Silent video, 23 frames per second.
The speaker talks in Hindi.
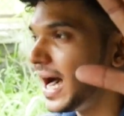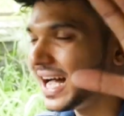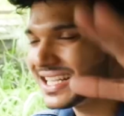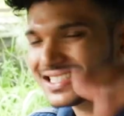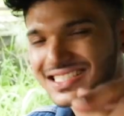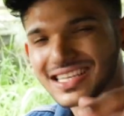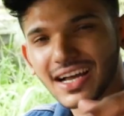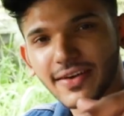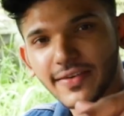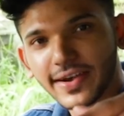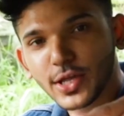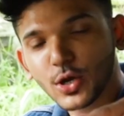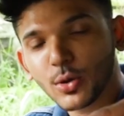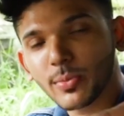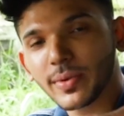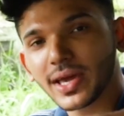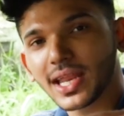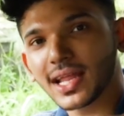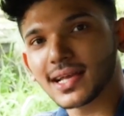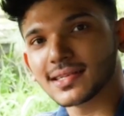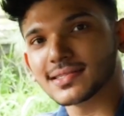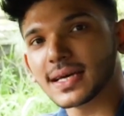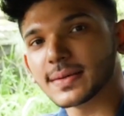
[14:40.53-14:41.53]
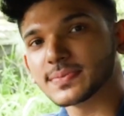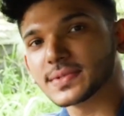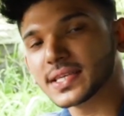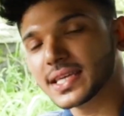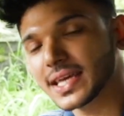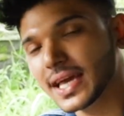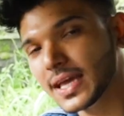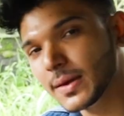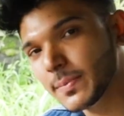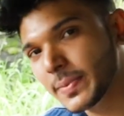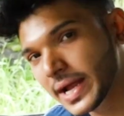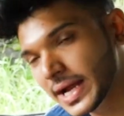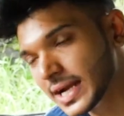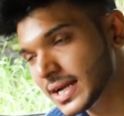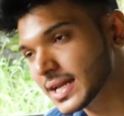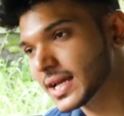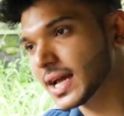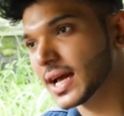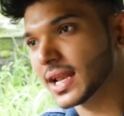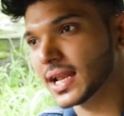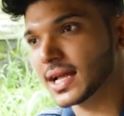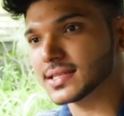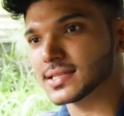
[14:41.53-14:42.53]
आज का वीडियो मेरे हिसाब से यहीं पे
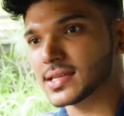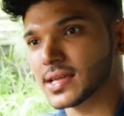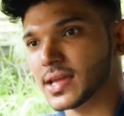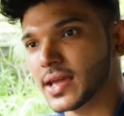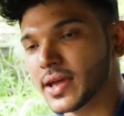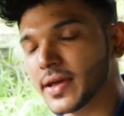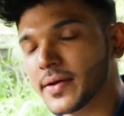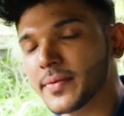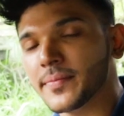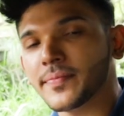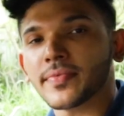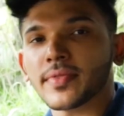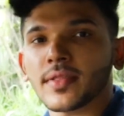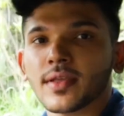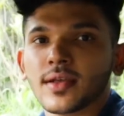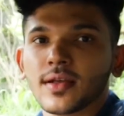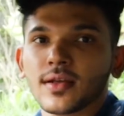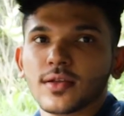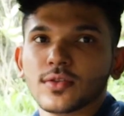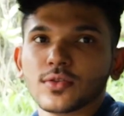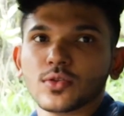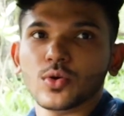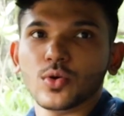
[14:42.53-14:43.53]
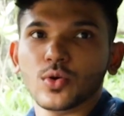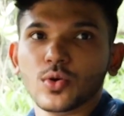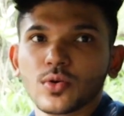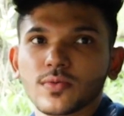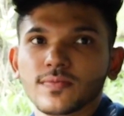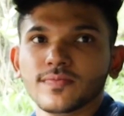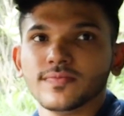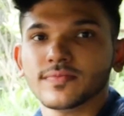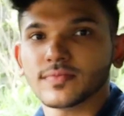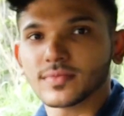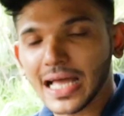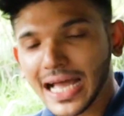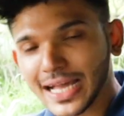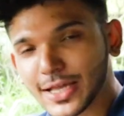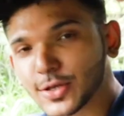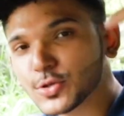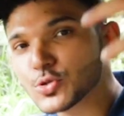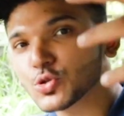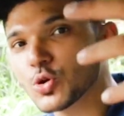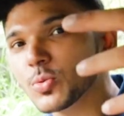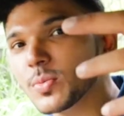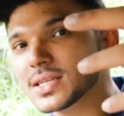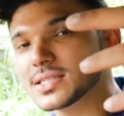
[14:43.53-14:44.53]
एंड करना चाहिए तो थैंक
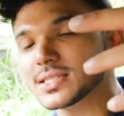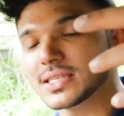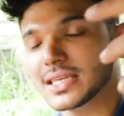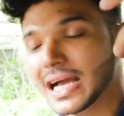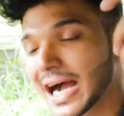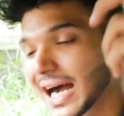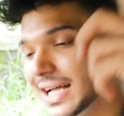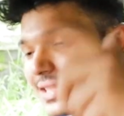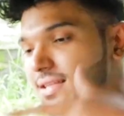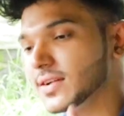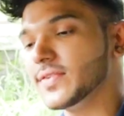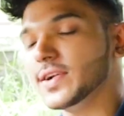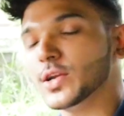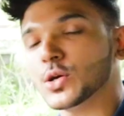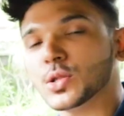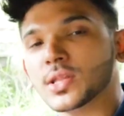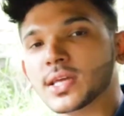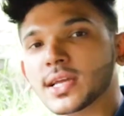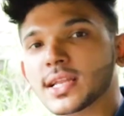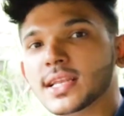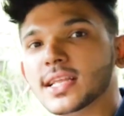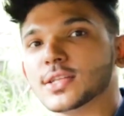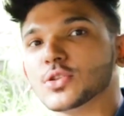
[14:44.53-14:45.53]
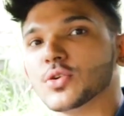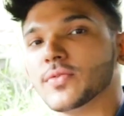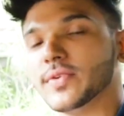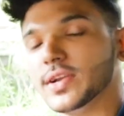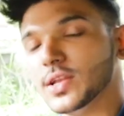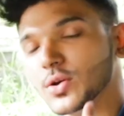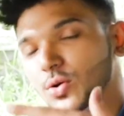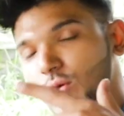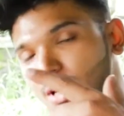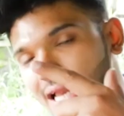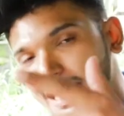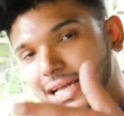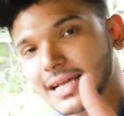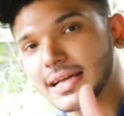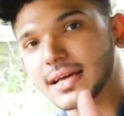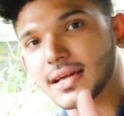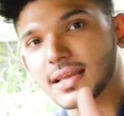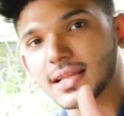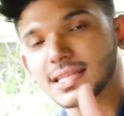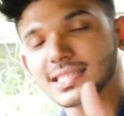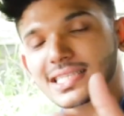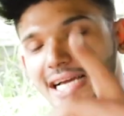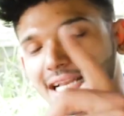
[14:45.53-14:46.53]
यू सो मच यहाँ तक वीडियो देख लिया तो वीडियो को लाइक
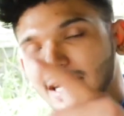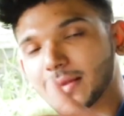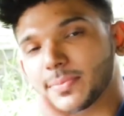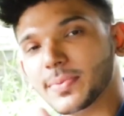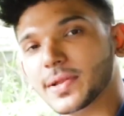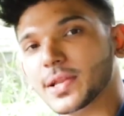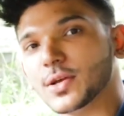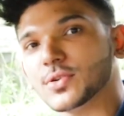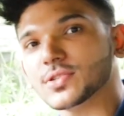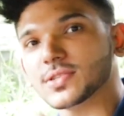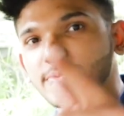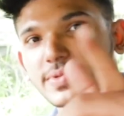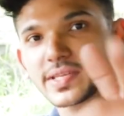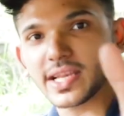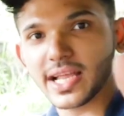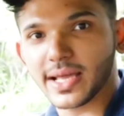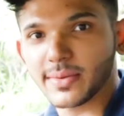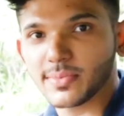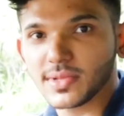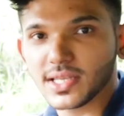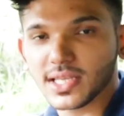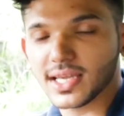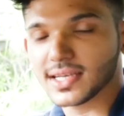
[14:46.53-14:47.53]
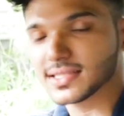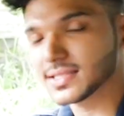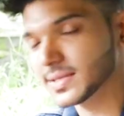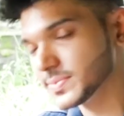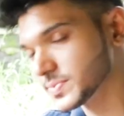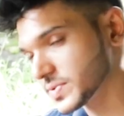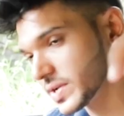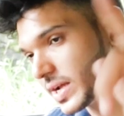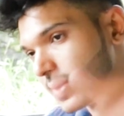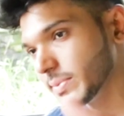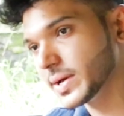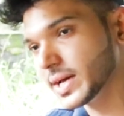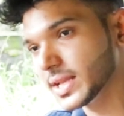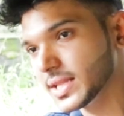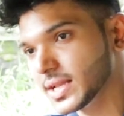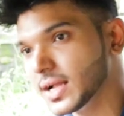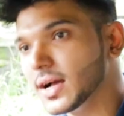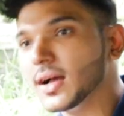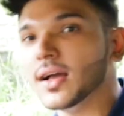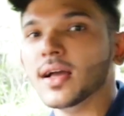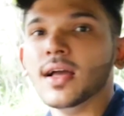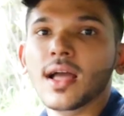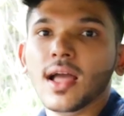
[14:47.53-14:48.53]
करना चैनल पर सब्सक्राइब नहीं किया सब्सक्राइब कर
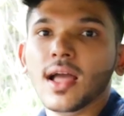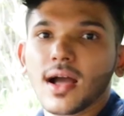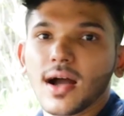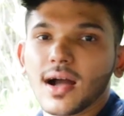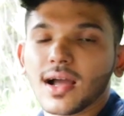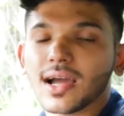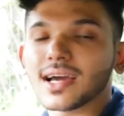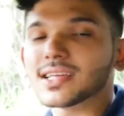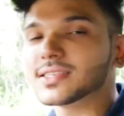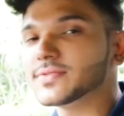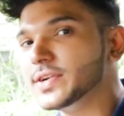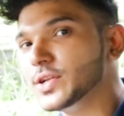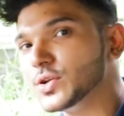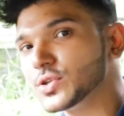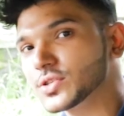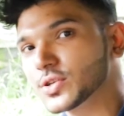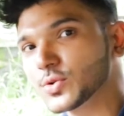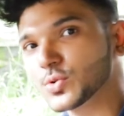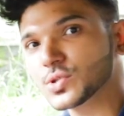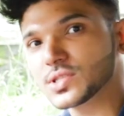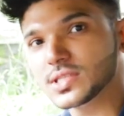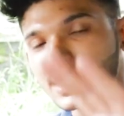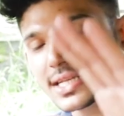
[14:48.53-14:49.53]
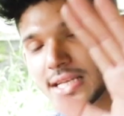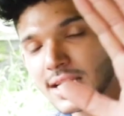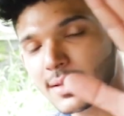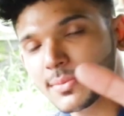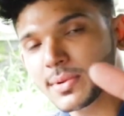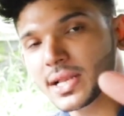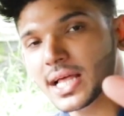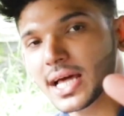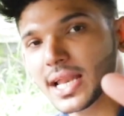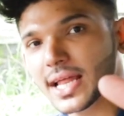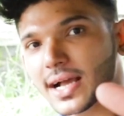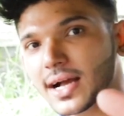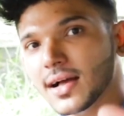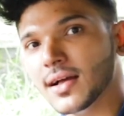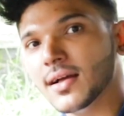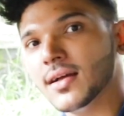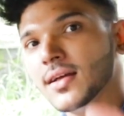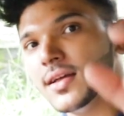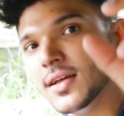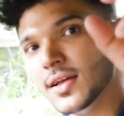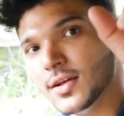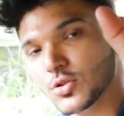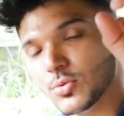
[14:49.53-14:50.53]
देना अगर इस वीडियो से कुछ सीखने मिला रहेगा
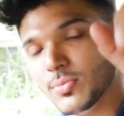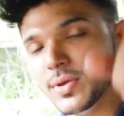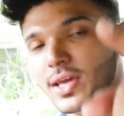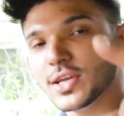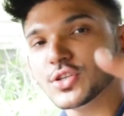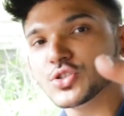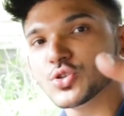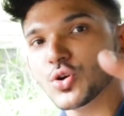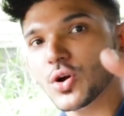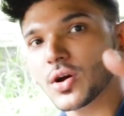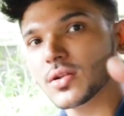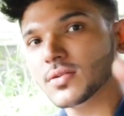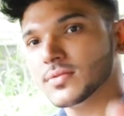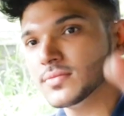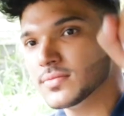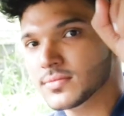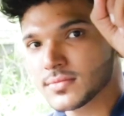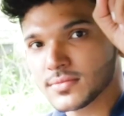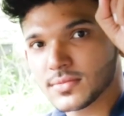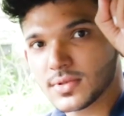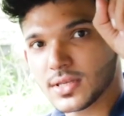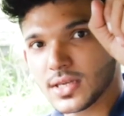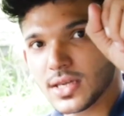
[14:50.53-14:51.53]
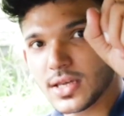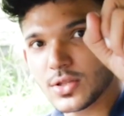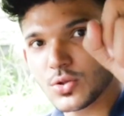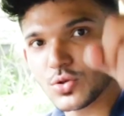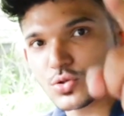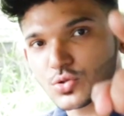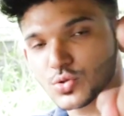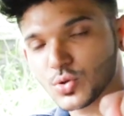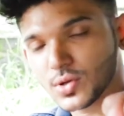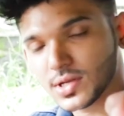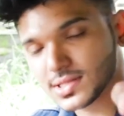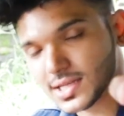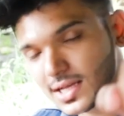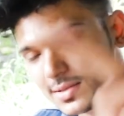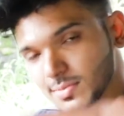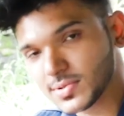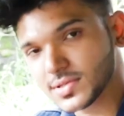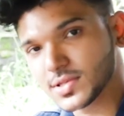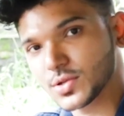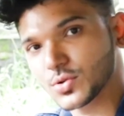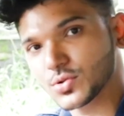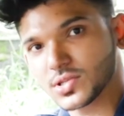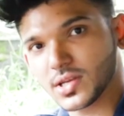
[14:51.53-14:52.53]
मेक श्योर कि ये दोस्तों के साथ
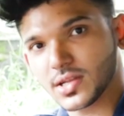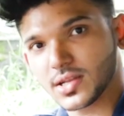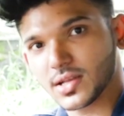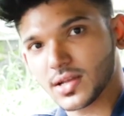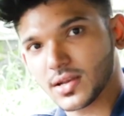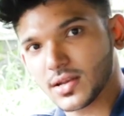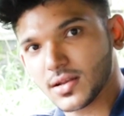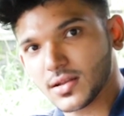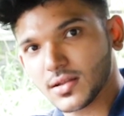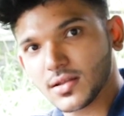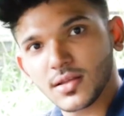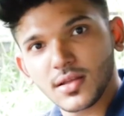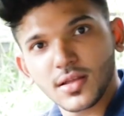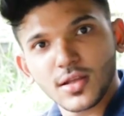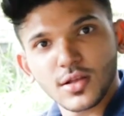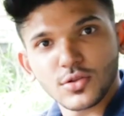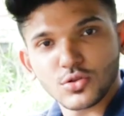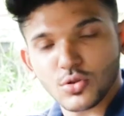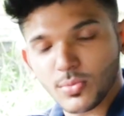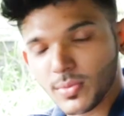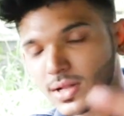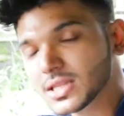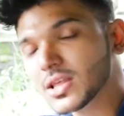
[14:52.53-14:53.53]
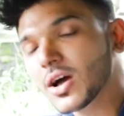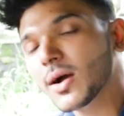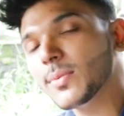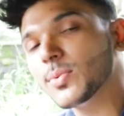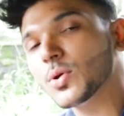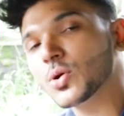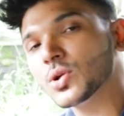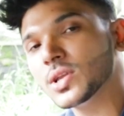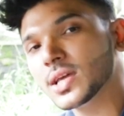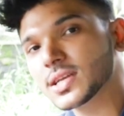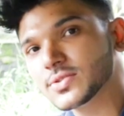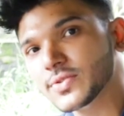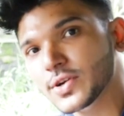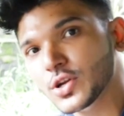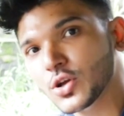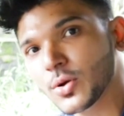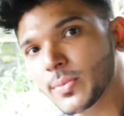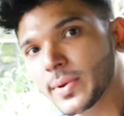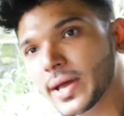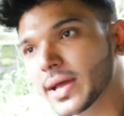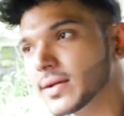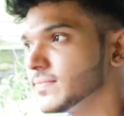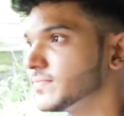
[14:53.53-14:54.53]
भी ज़रूर शेयर करना तो मिलता हूँ आप लोगों नेक्स्ट
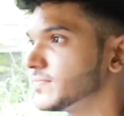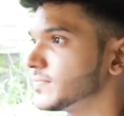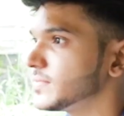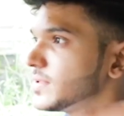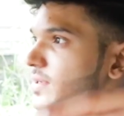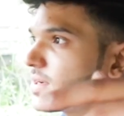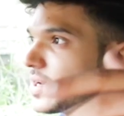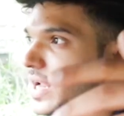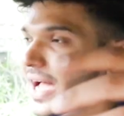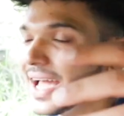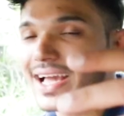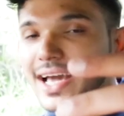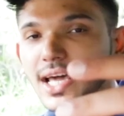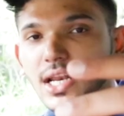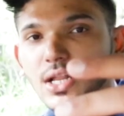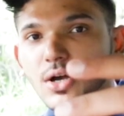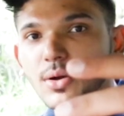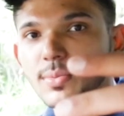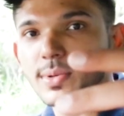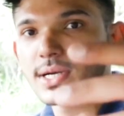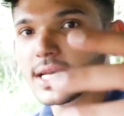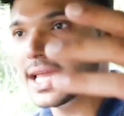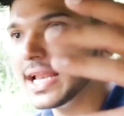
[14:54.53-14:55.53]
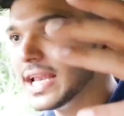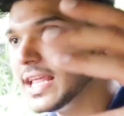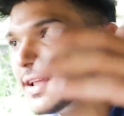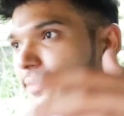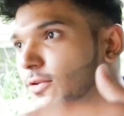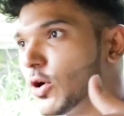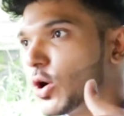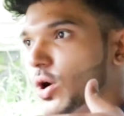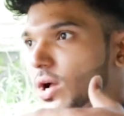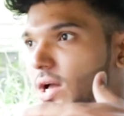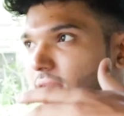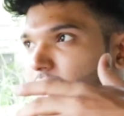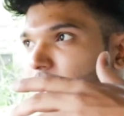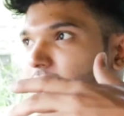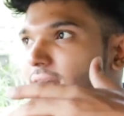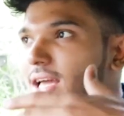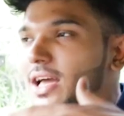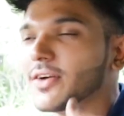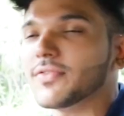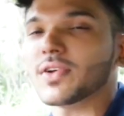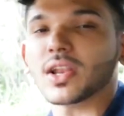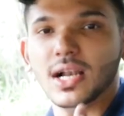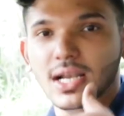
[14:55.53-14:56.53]
वीडियो में ट्राई कर रहा हूँ अभी डेली ब्लॉग करने
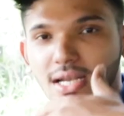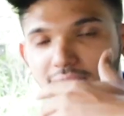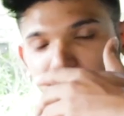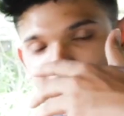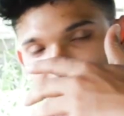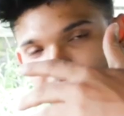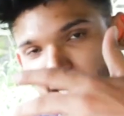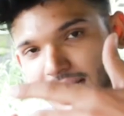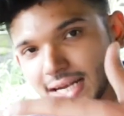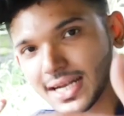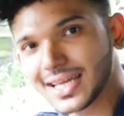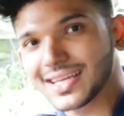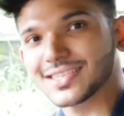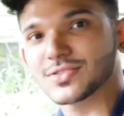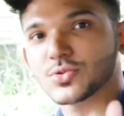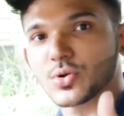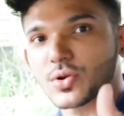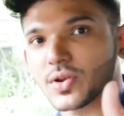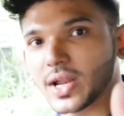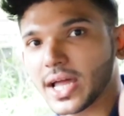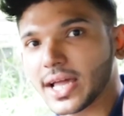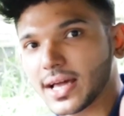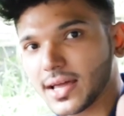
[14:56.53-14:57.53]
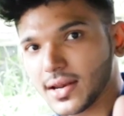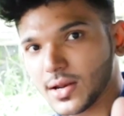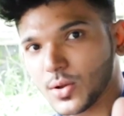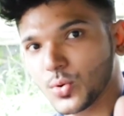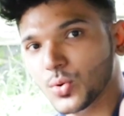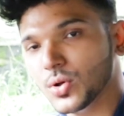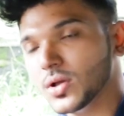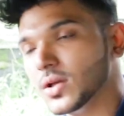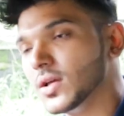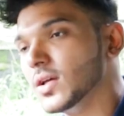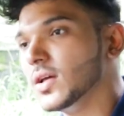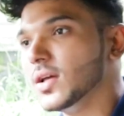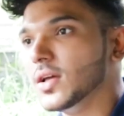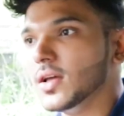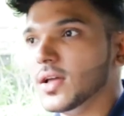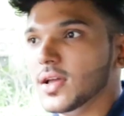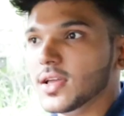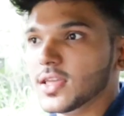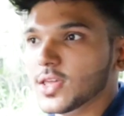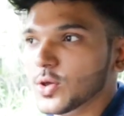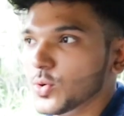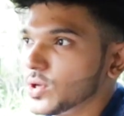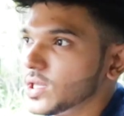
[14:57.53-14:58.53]
का या फिर अल्टरनेट डेज तो ट्राई कर रहा हूँ
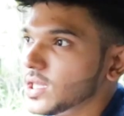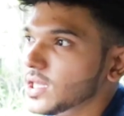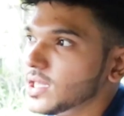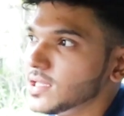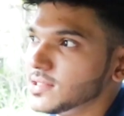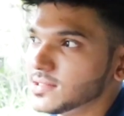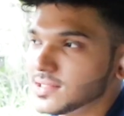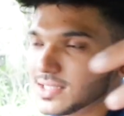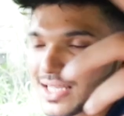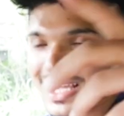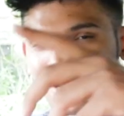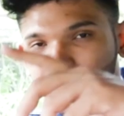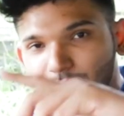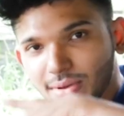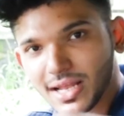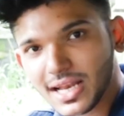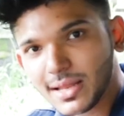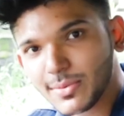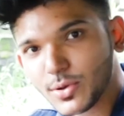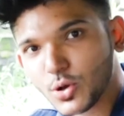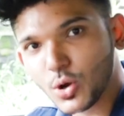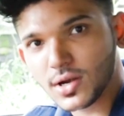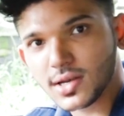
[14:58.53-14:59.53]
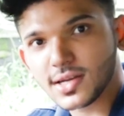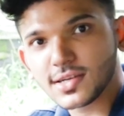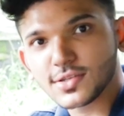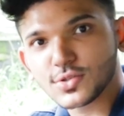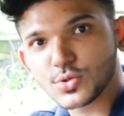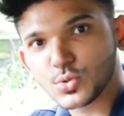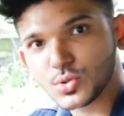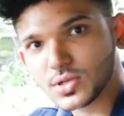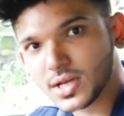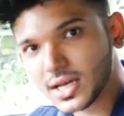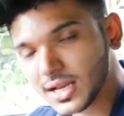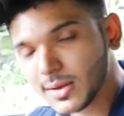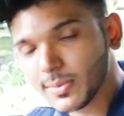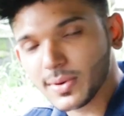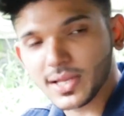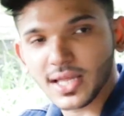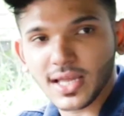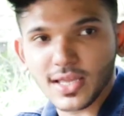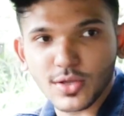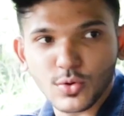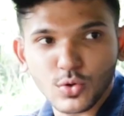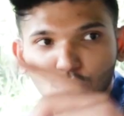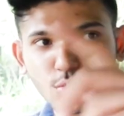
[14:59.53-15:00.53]
क्योंकि इंस्टाग्राम के लिए भी कॉन्टेंट शूट करना
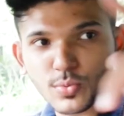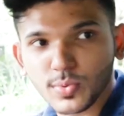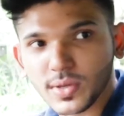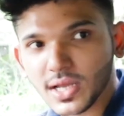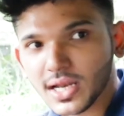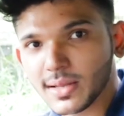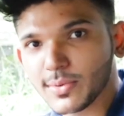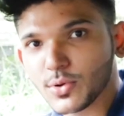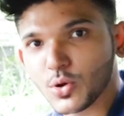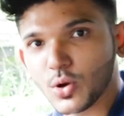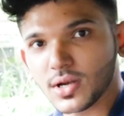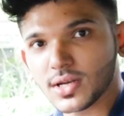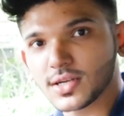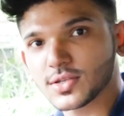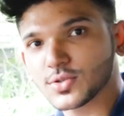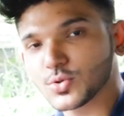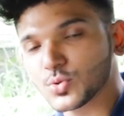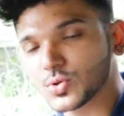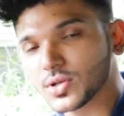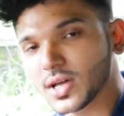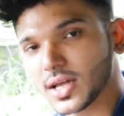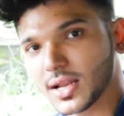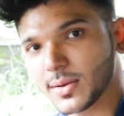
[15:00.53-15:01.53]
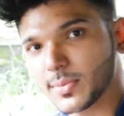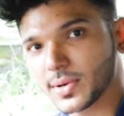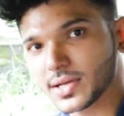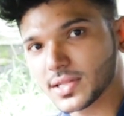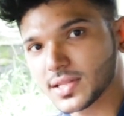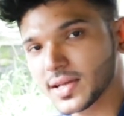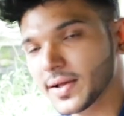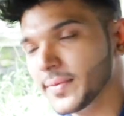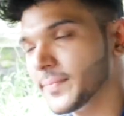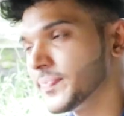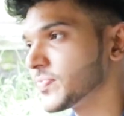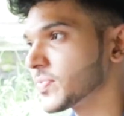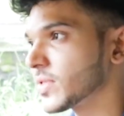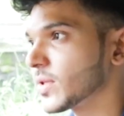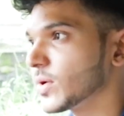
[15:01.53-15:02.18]
पड़ता है यूट्यूब के लिए भी कॉन्टेंट शूट करना पड़ता है